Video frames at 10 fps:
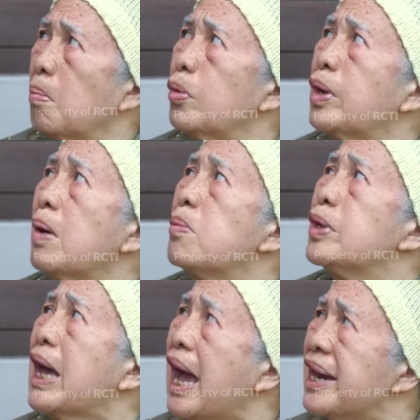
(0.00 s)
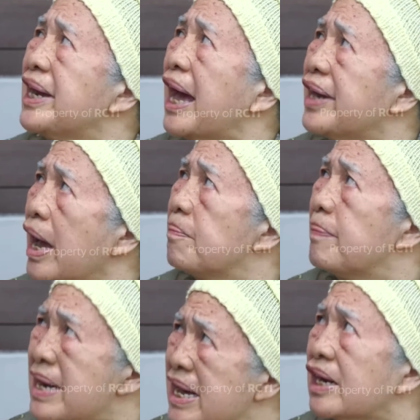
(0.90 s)
Mudah-mudahan Dadang
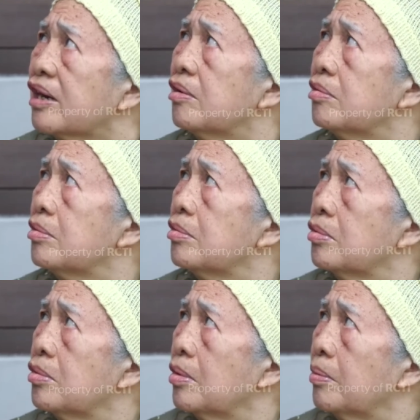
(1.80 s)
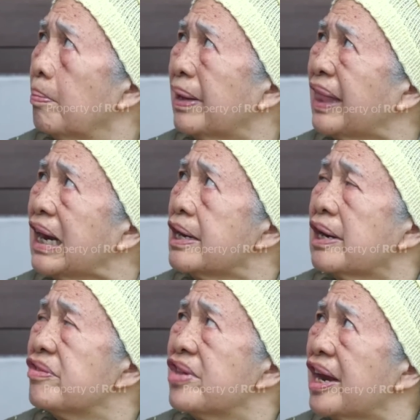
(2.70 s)
bener batalin
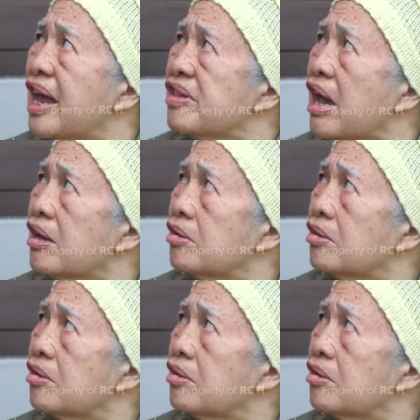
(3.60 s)
rencananya.